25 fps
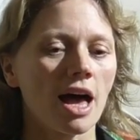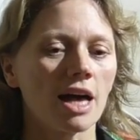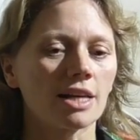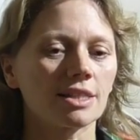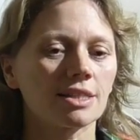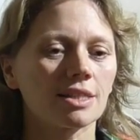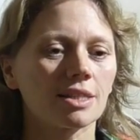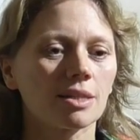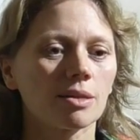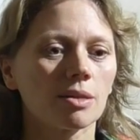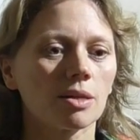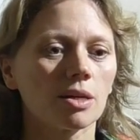
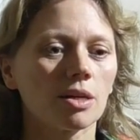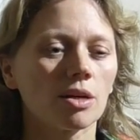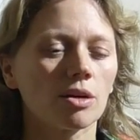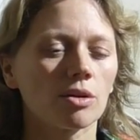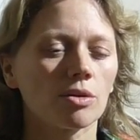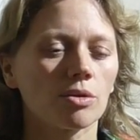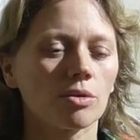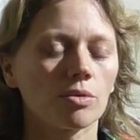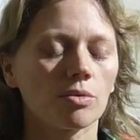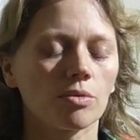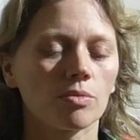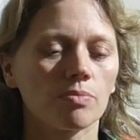assez
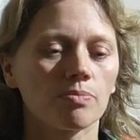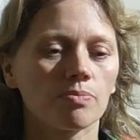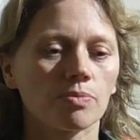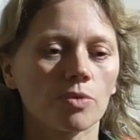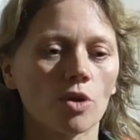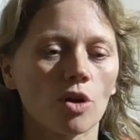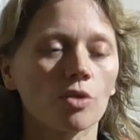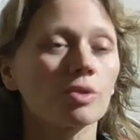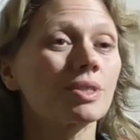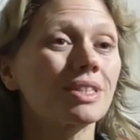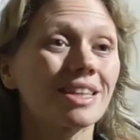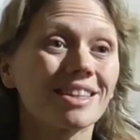euh,
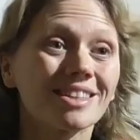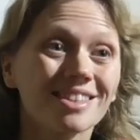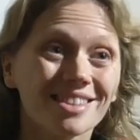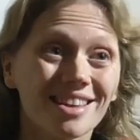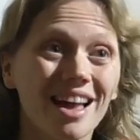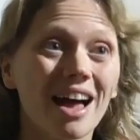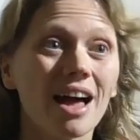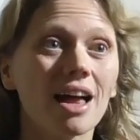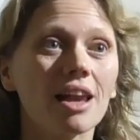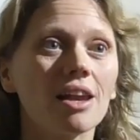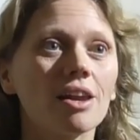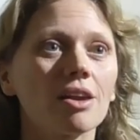
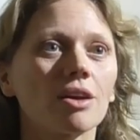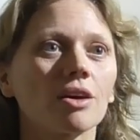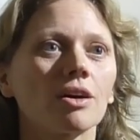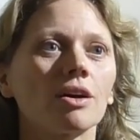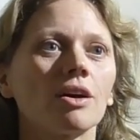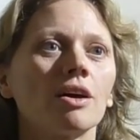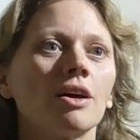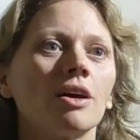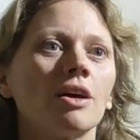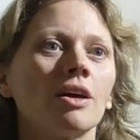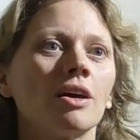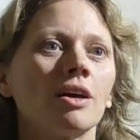ancestral,
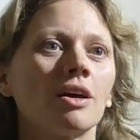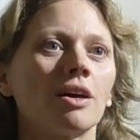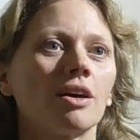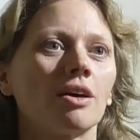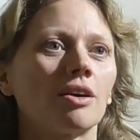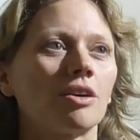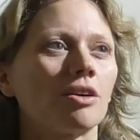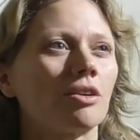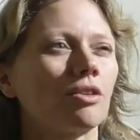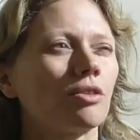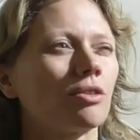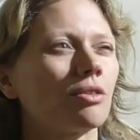
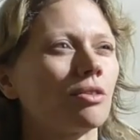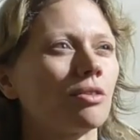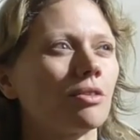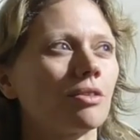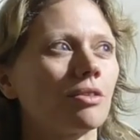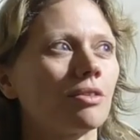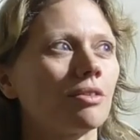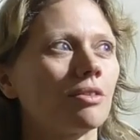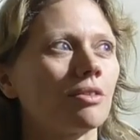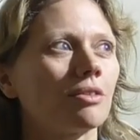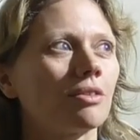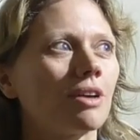
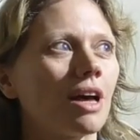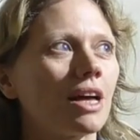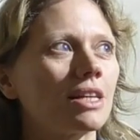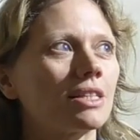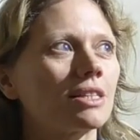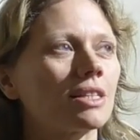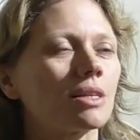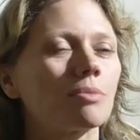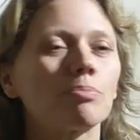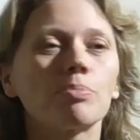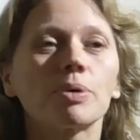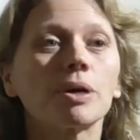euh,
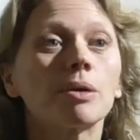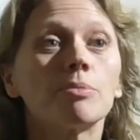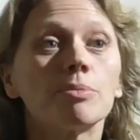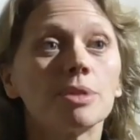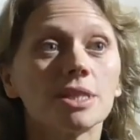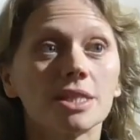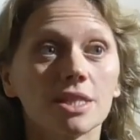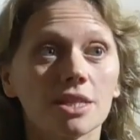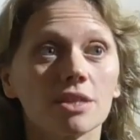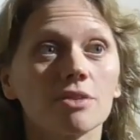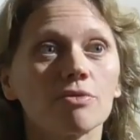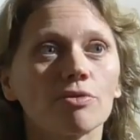assez
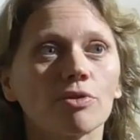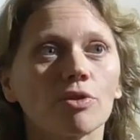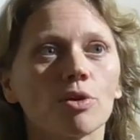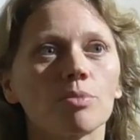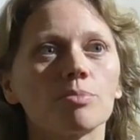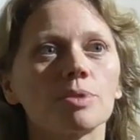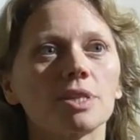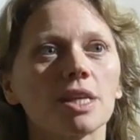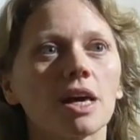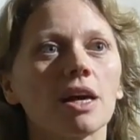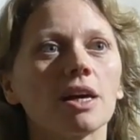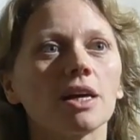primitif
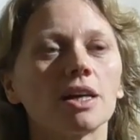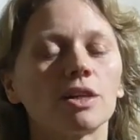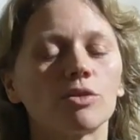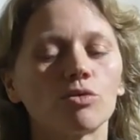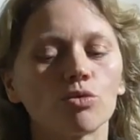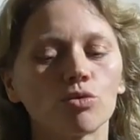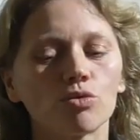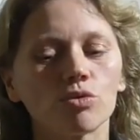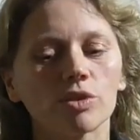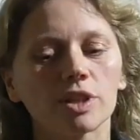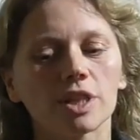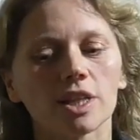comme ça, et
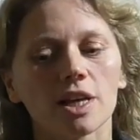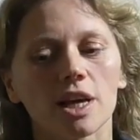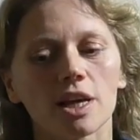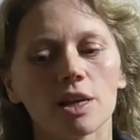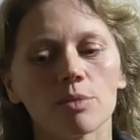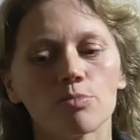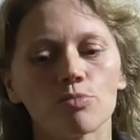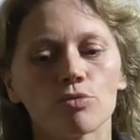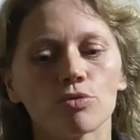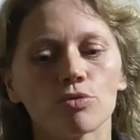du coup qui allait